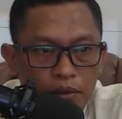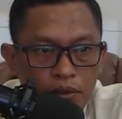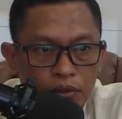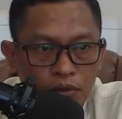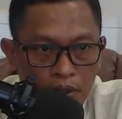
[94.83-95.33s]

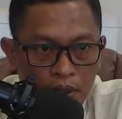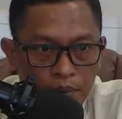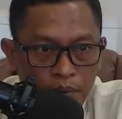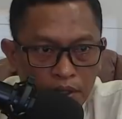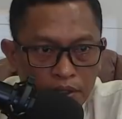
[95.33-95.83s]
Sudah
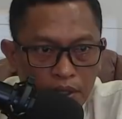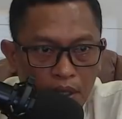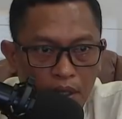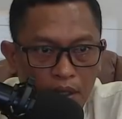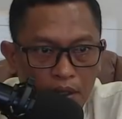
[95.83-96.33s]

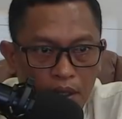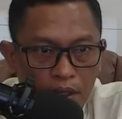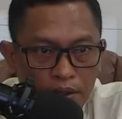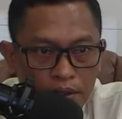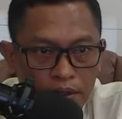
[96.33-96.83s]
diperiksa,
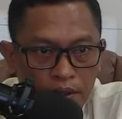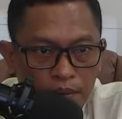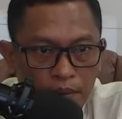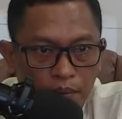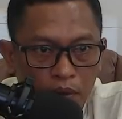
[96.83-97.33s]
dari
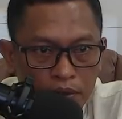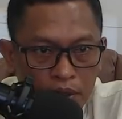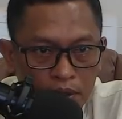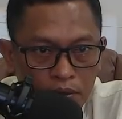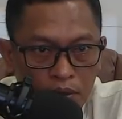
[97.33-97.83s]
CCTV
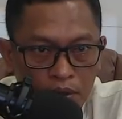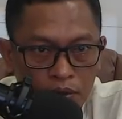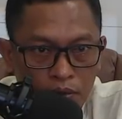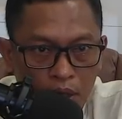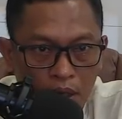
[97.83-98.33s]
Polsek juga
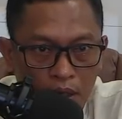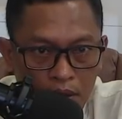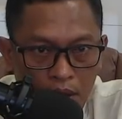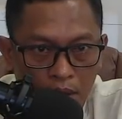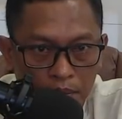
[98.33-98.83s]
sudah,
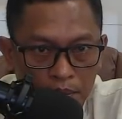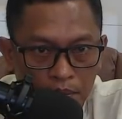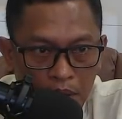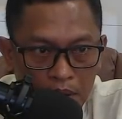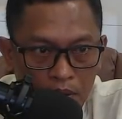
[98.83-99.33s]
tapi
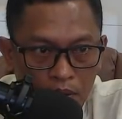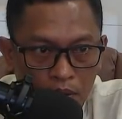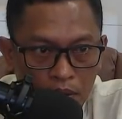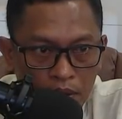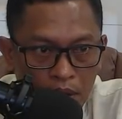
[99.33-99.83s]
plat
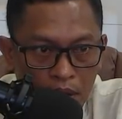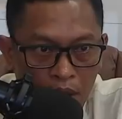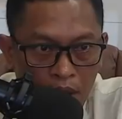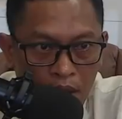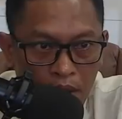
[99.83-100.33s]
nomornya
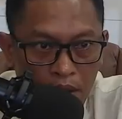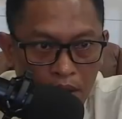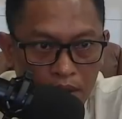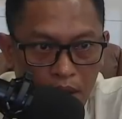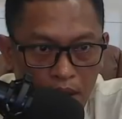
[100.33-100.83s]
nggak
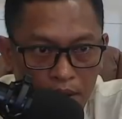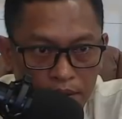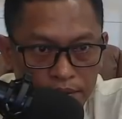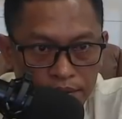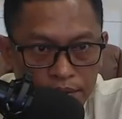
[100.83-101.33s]

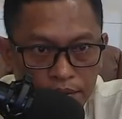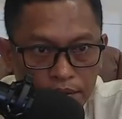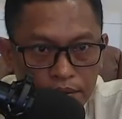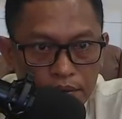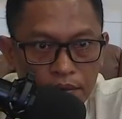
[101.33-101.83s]
kelihatan.
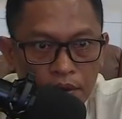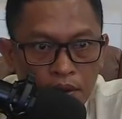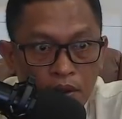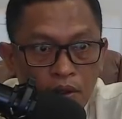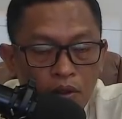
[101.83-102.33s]

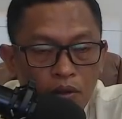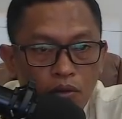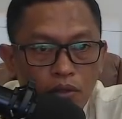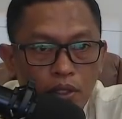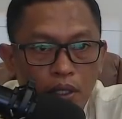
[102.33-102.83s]

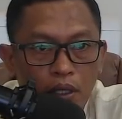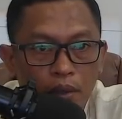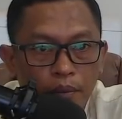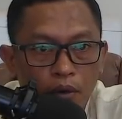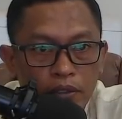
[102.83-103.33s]
Ujar
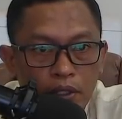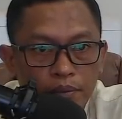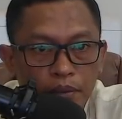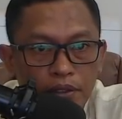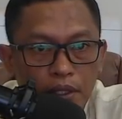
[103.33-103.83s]

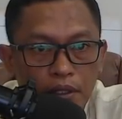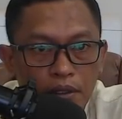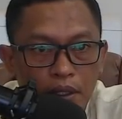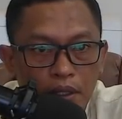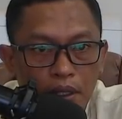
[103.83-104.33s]
Kapolsek
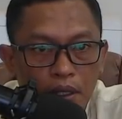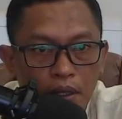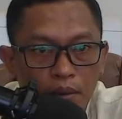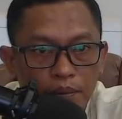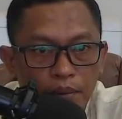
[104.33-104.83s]
Penjaringan
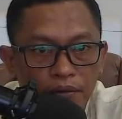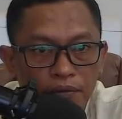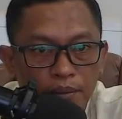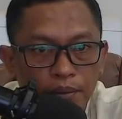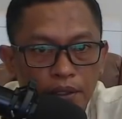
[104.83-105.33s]
AKBP
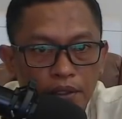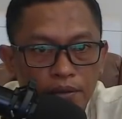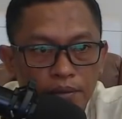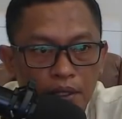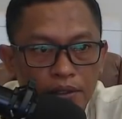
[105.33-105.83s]
Febri
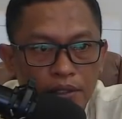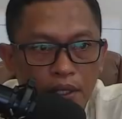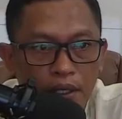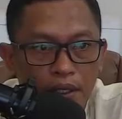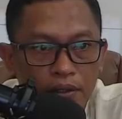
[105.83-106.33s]
Isman
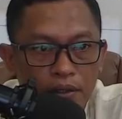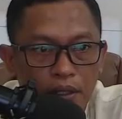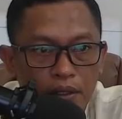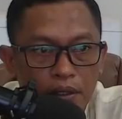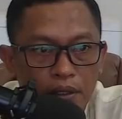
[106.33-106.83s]
Jaya
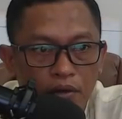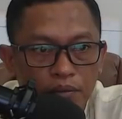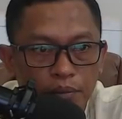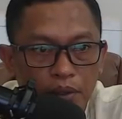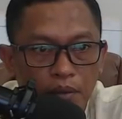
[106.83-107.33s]
saat
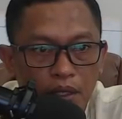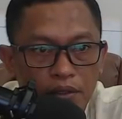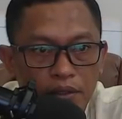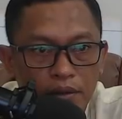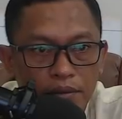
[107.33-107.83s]

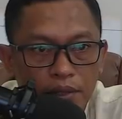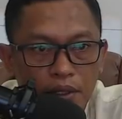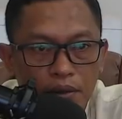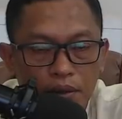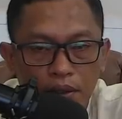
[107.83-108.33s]
dikonfirmasi
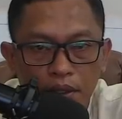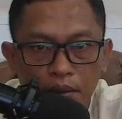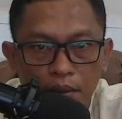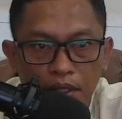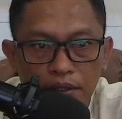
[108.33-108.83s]
Minggu
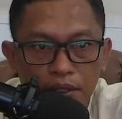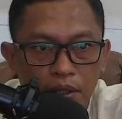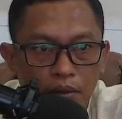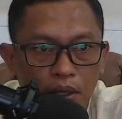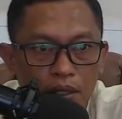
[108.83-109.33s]
16
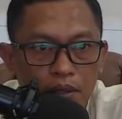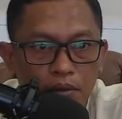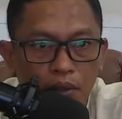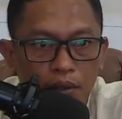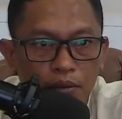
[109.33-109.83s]
Januari
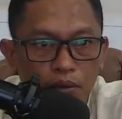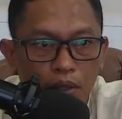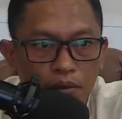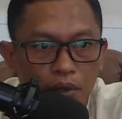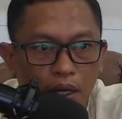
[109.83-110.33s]

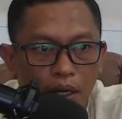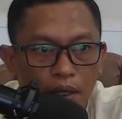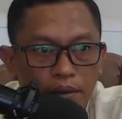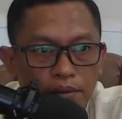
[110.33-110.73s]
2022.